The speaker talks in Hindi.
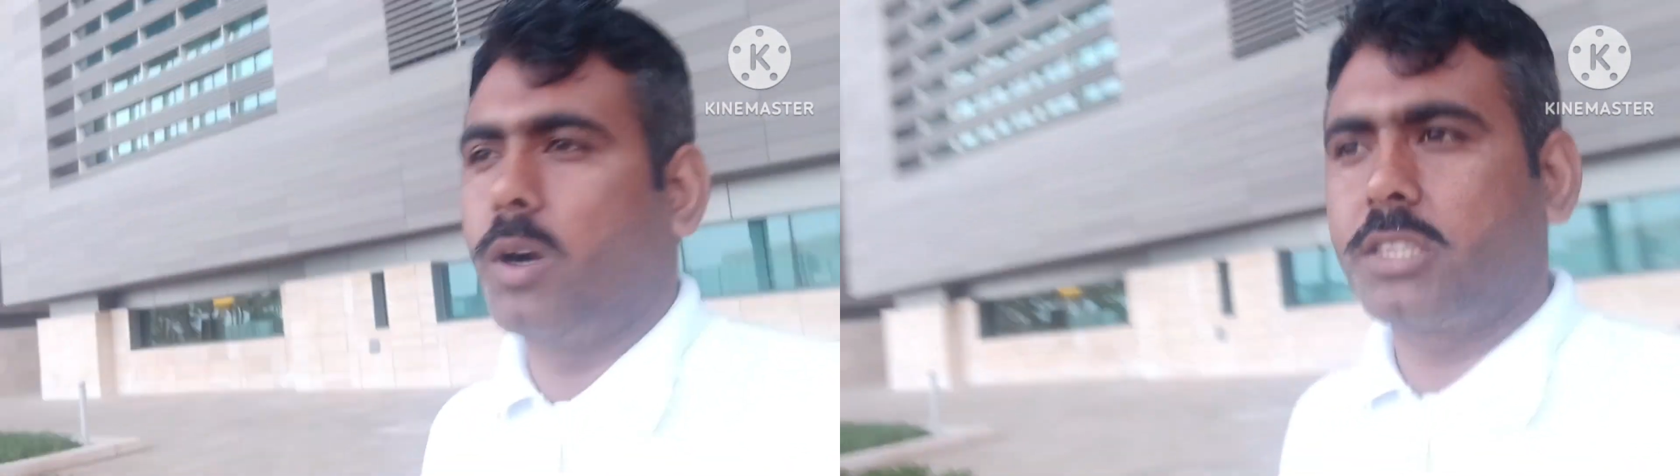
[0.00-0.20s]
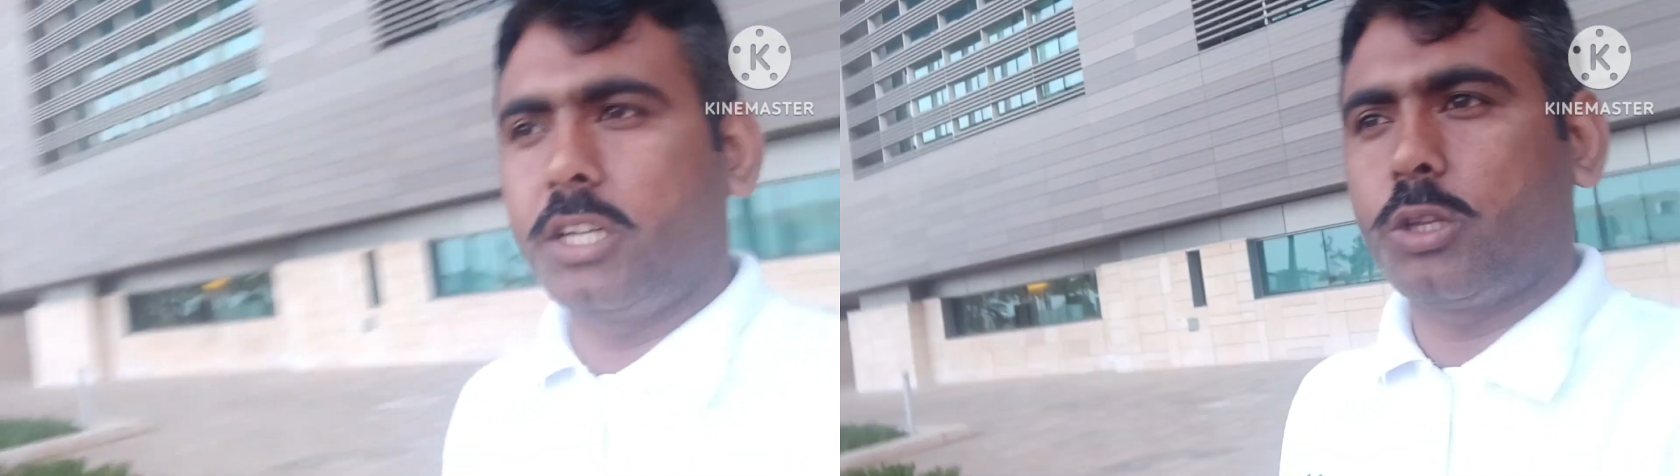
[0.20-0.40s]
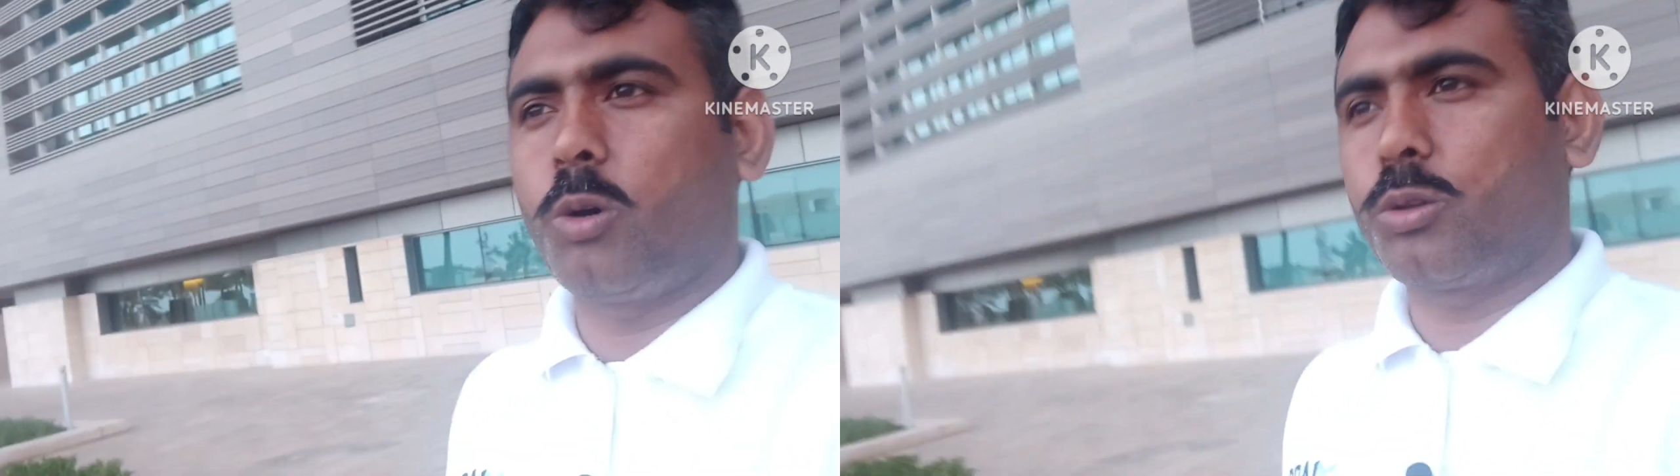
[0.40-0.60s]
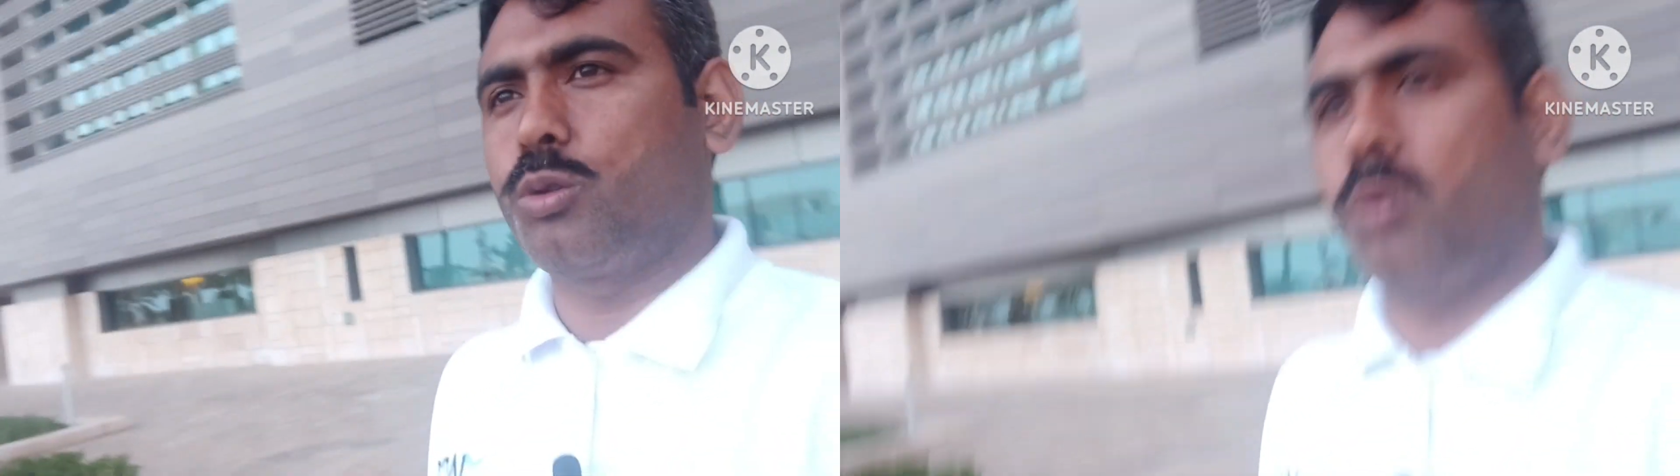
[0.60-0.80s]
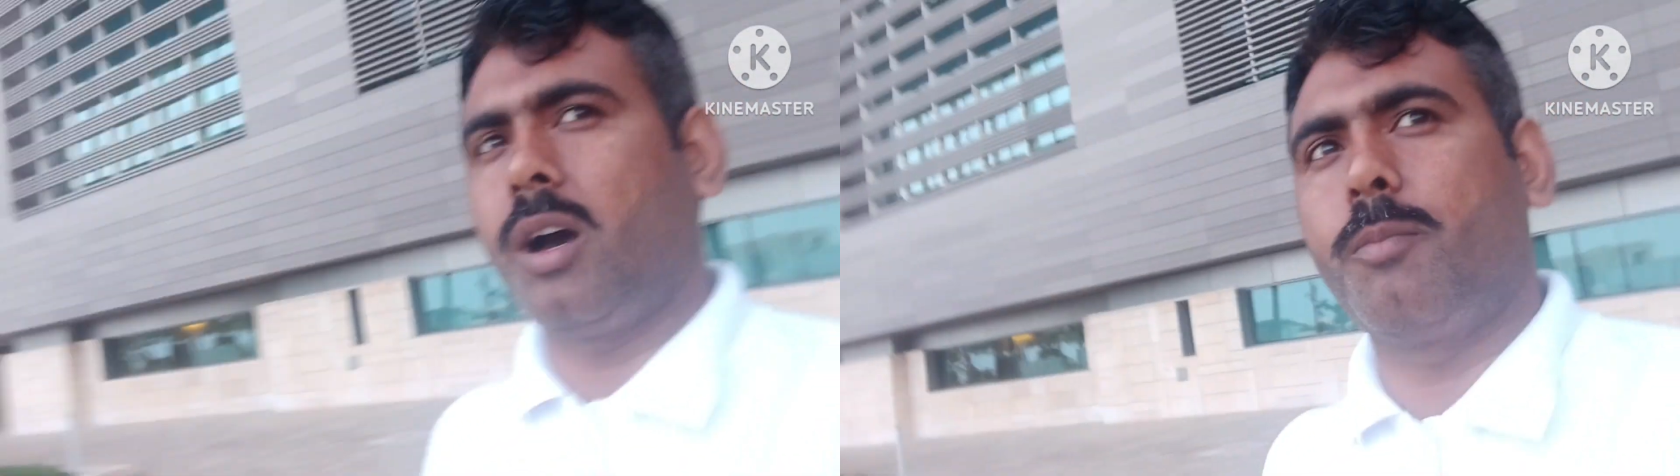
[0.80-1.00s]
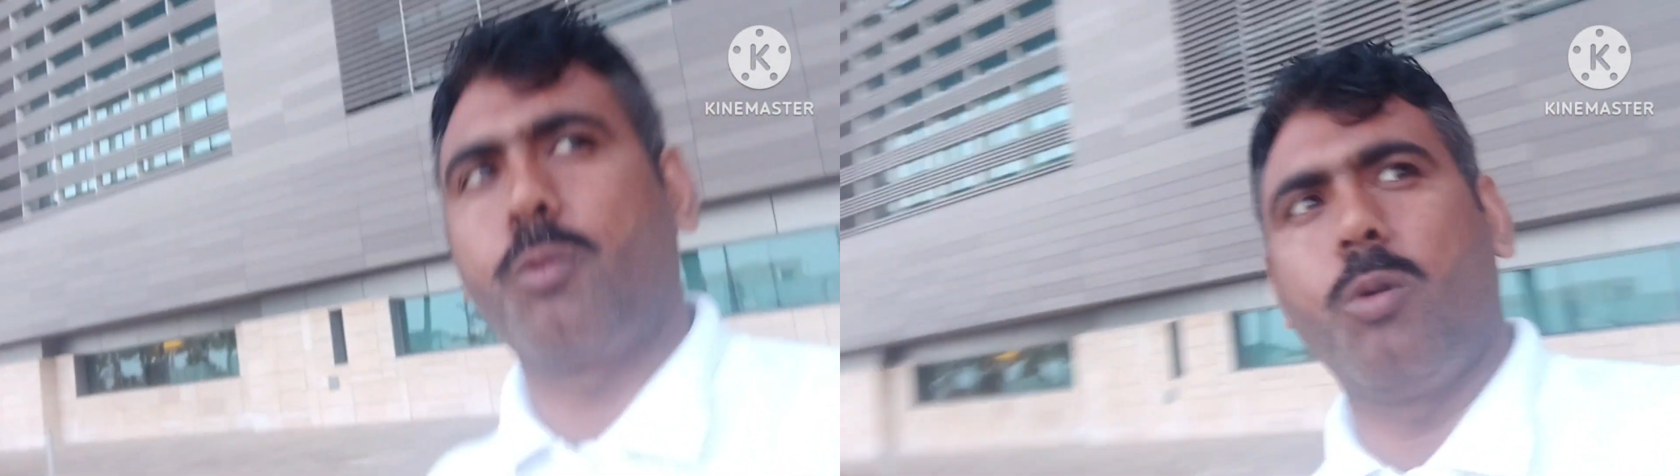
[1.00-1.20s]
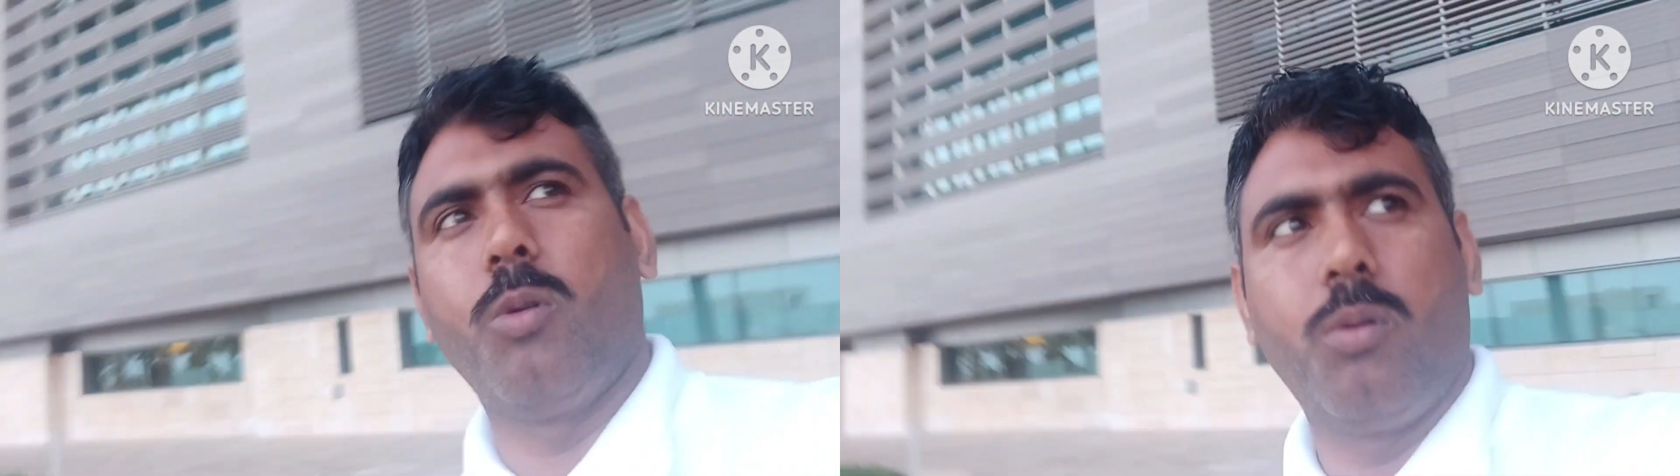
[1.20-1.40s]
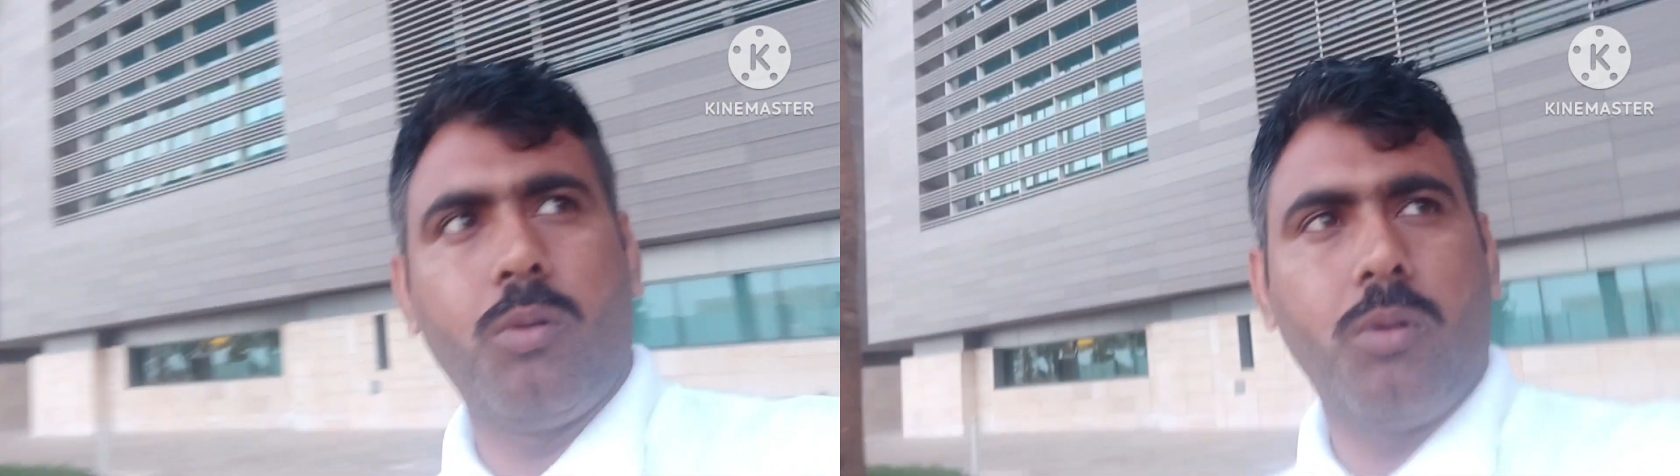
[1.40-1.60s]
वक्ती तौर तो, तो
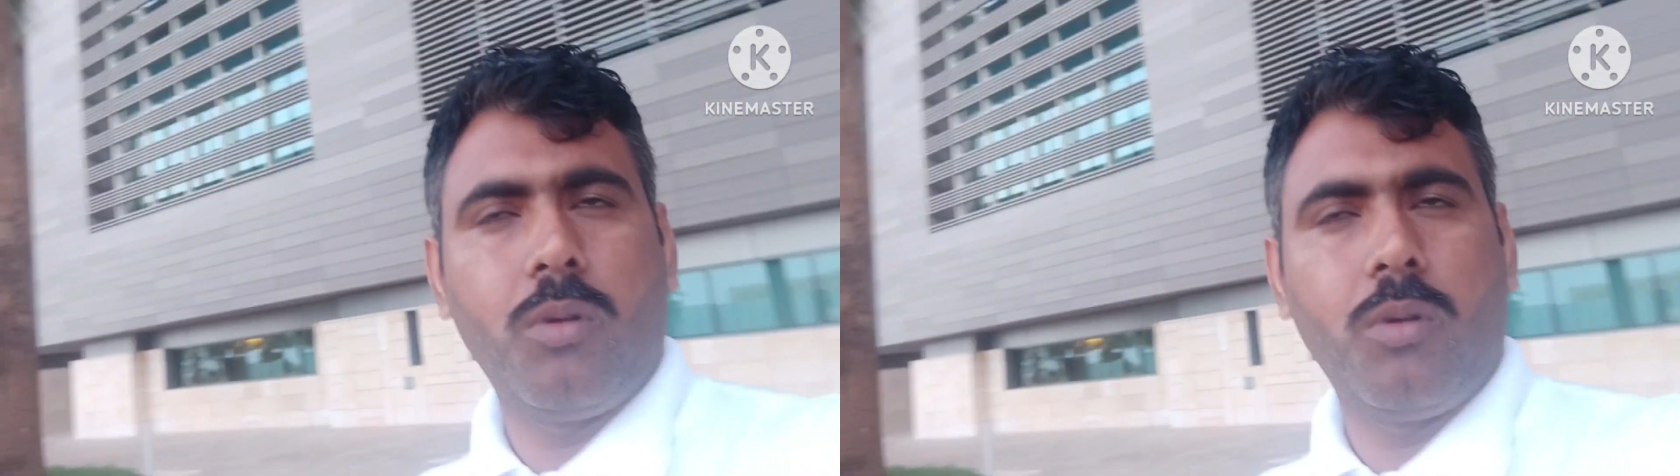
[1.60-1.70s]
आपको